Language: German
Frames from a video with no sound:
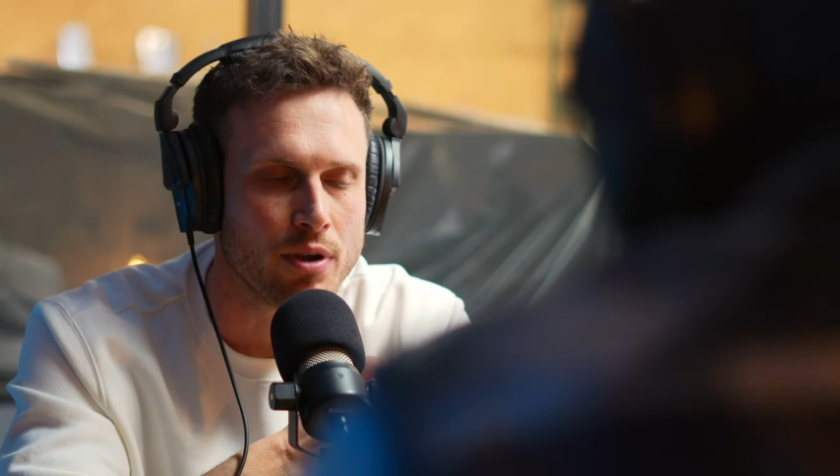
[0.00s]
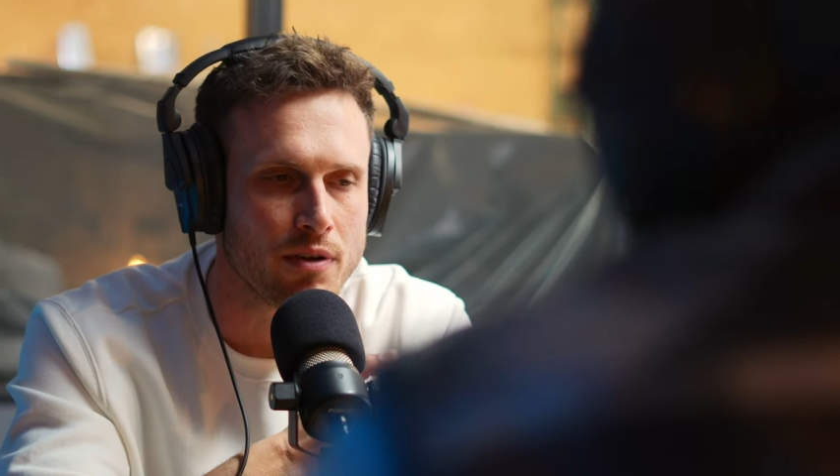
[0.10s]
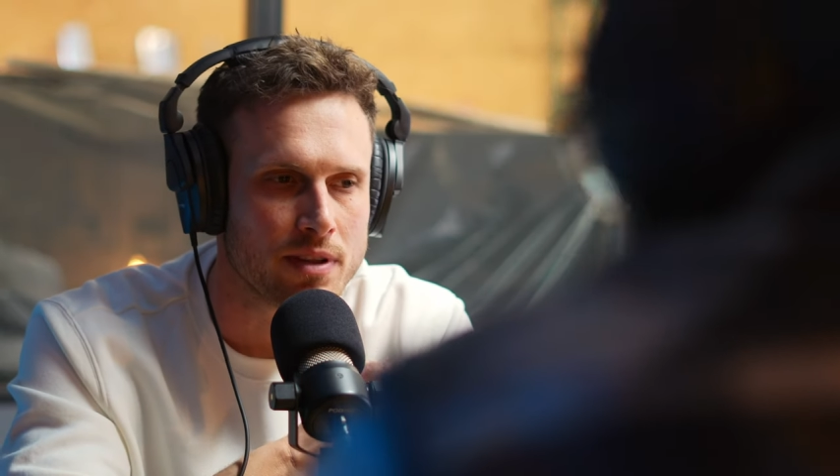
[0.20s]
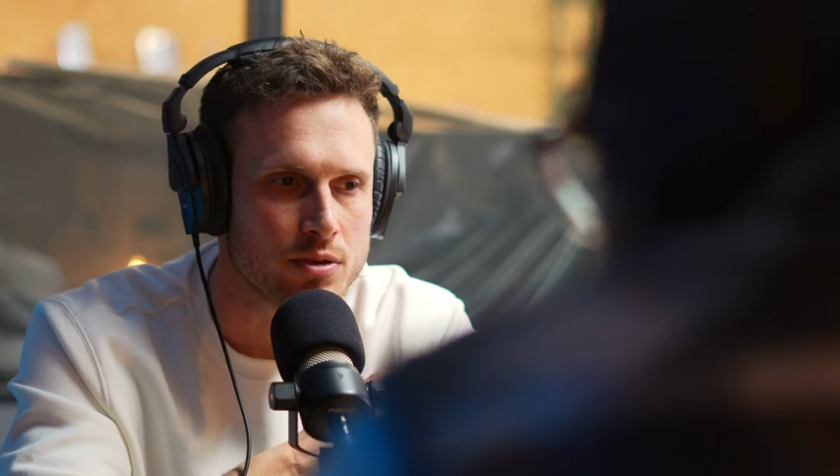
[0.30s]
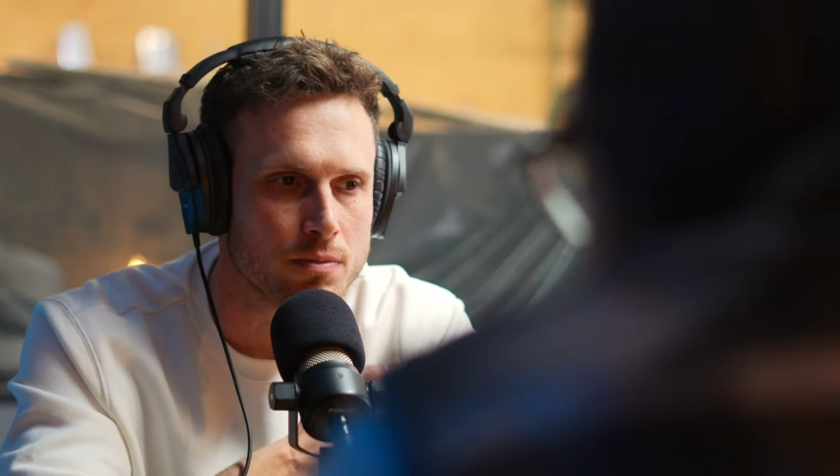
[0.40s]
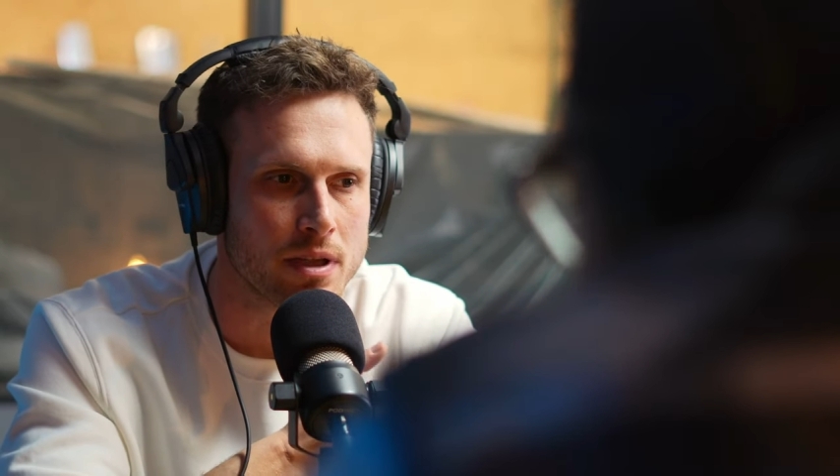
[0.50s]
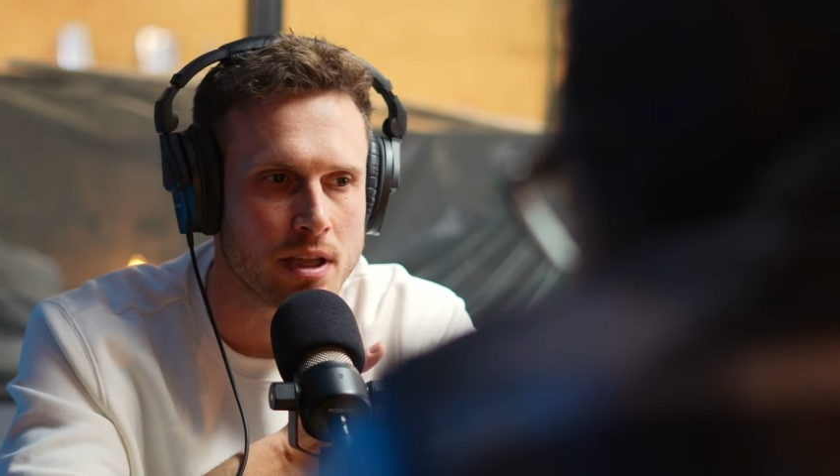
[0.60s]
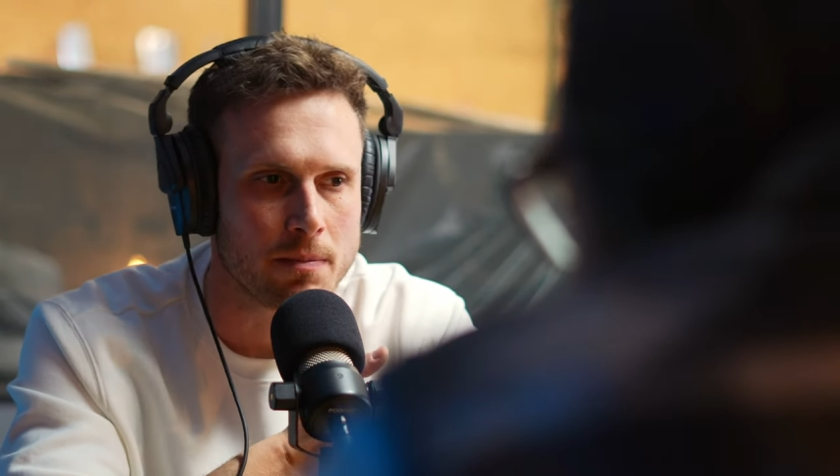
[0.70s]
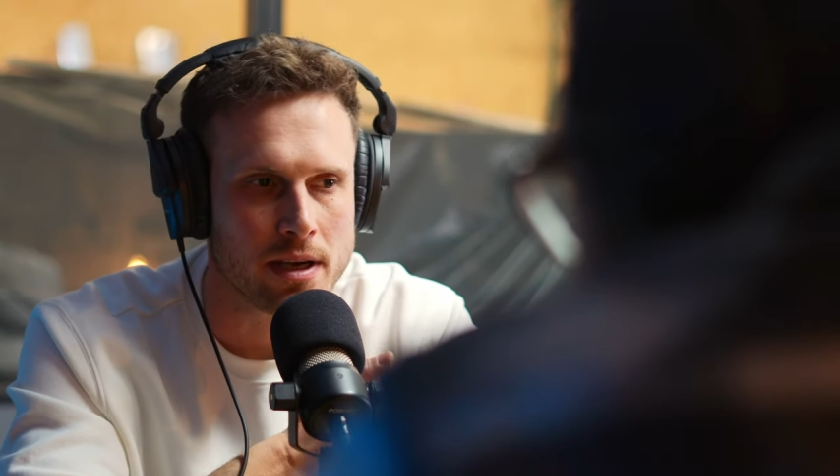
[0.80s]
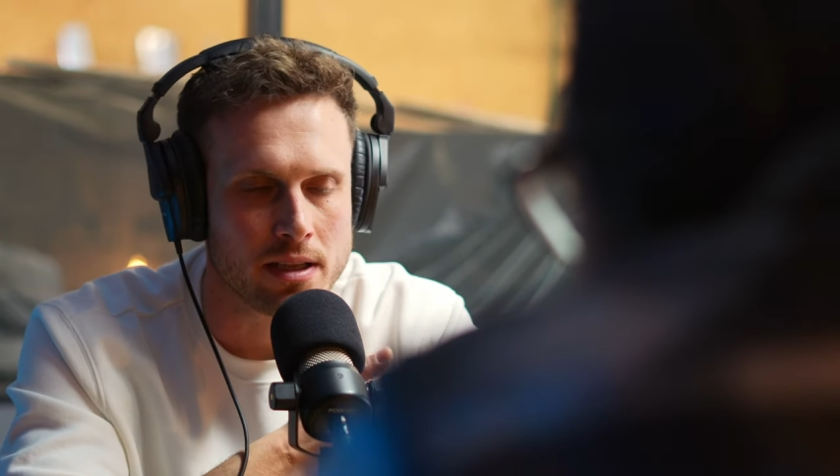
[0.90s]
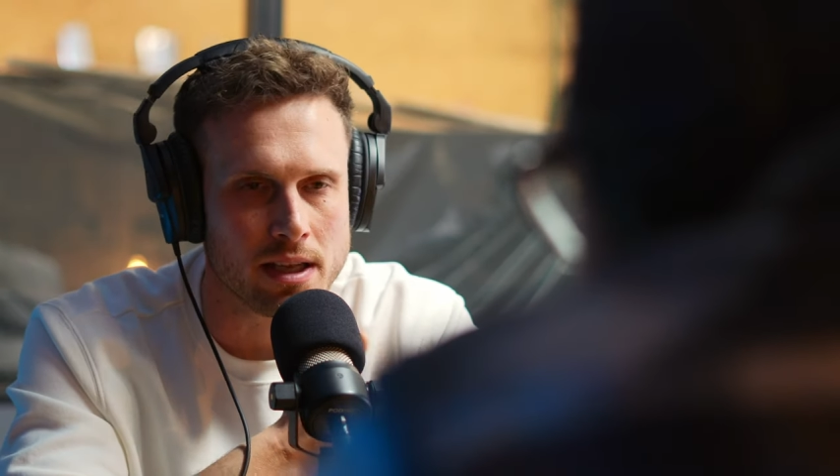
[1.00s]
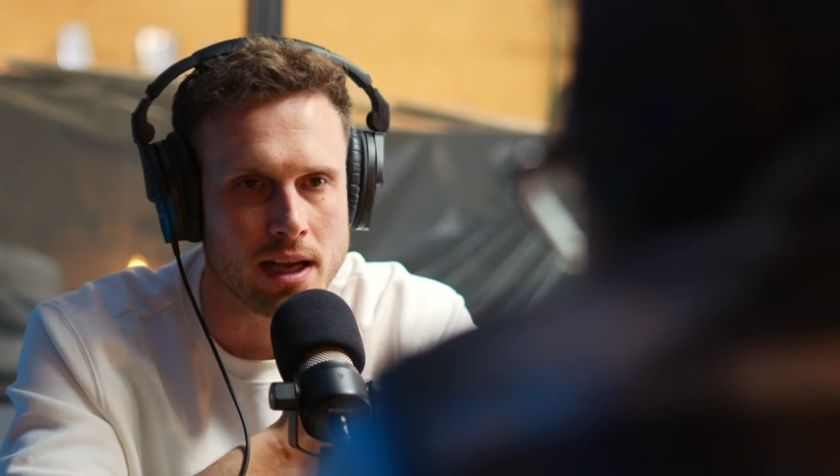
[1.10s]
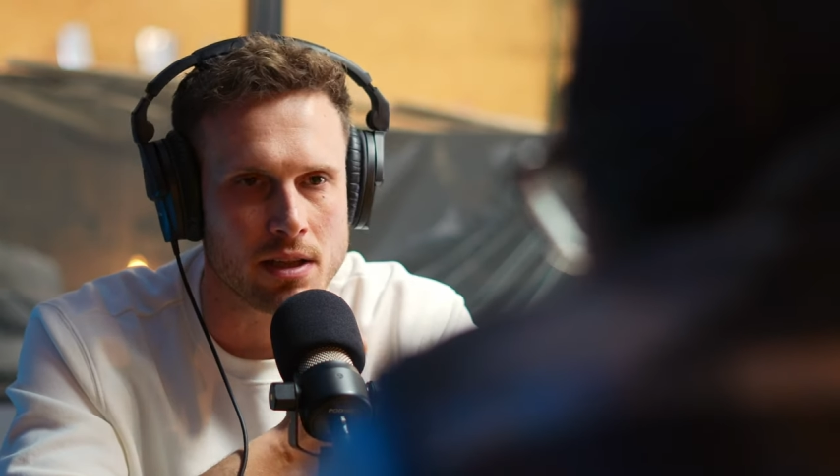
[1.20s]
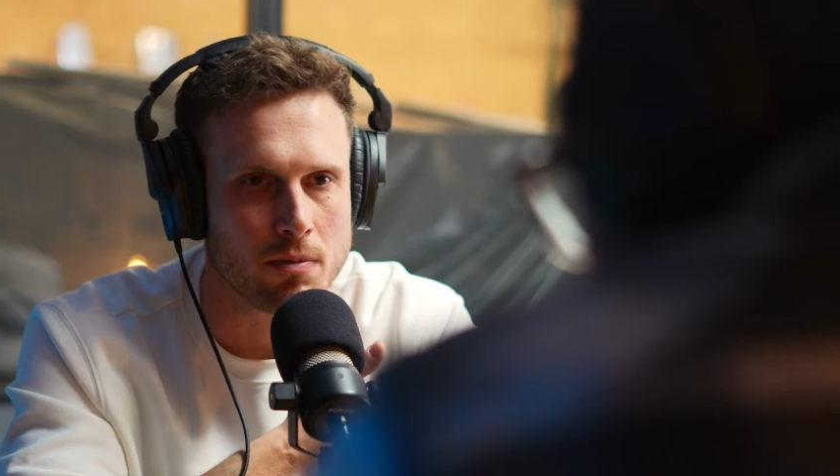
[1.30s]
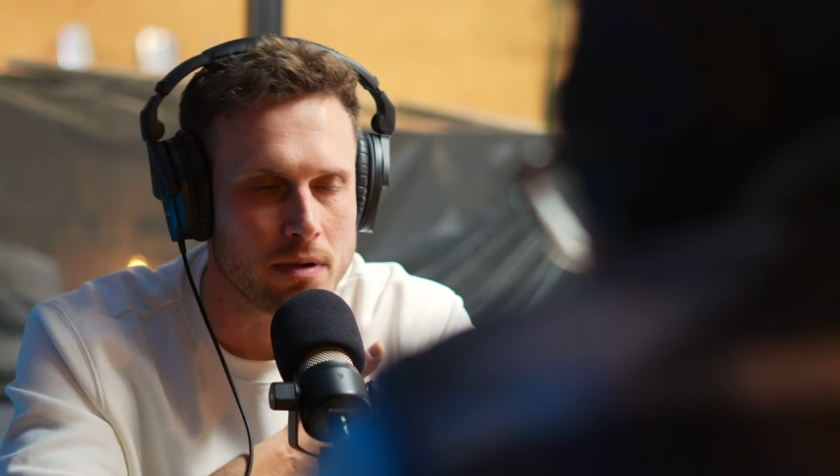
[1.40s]
wie oft hast du Mitarbeiter,
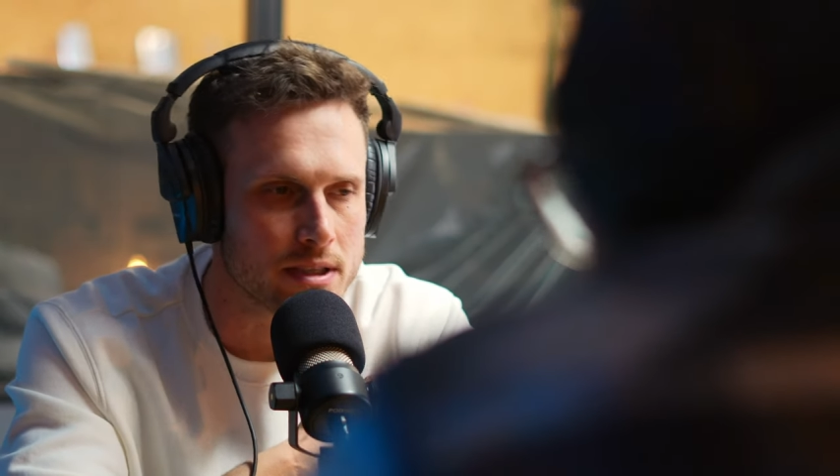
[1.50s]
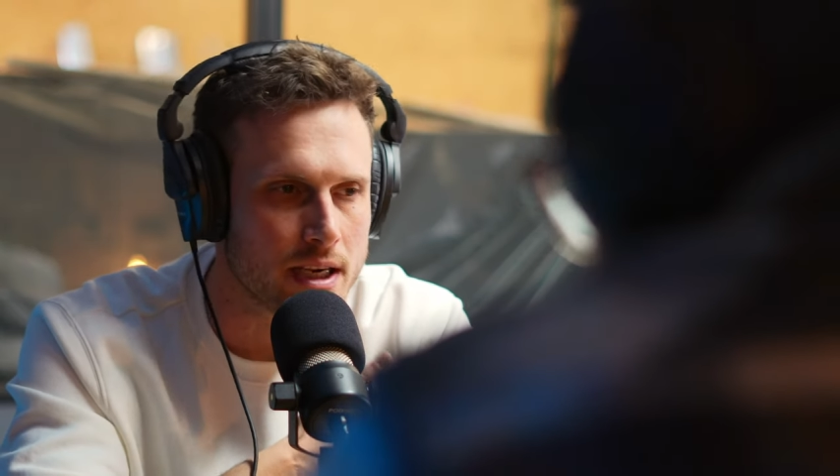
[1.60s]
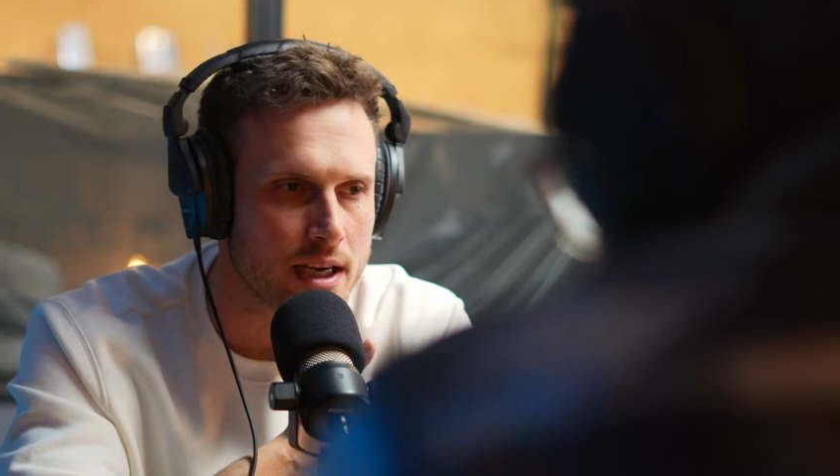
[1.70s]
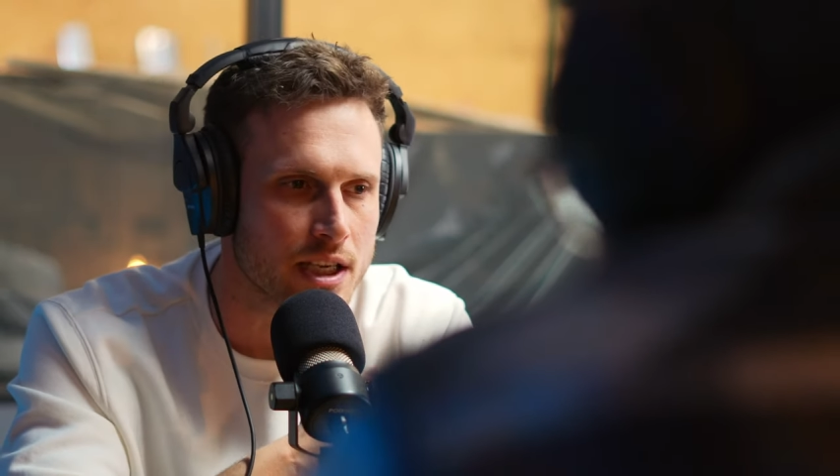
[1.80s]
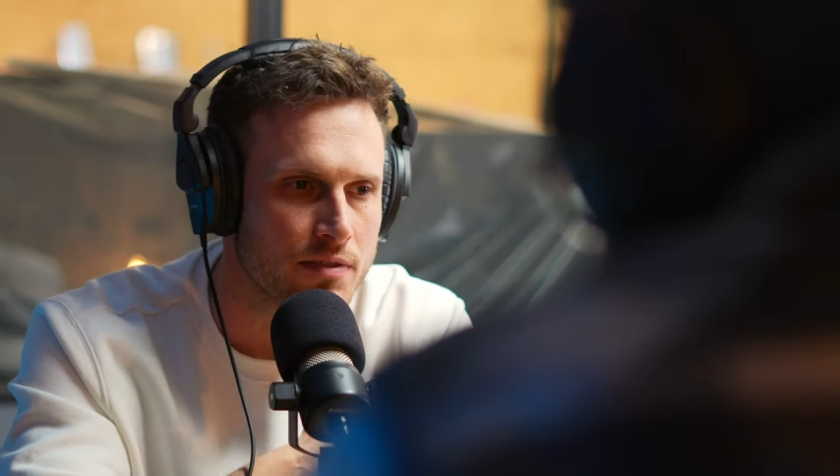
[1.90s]
die halt auch mal sagen,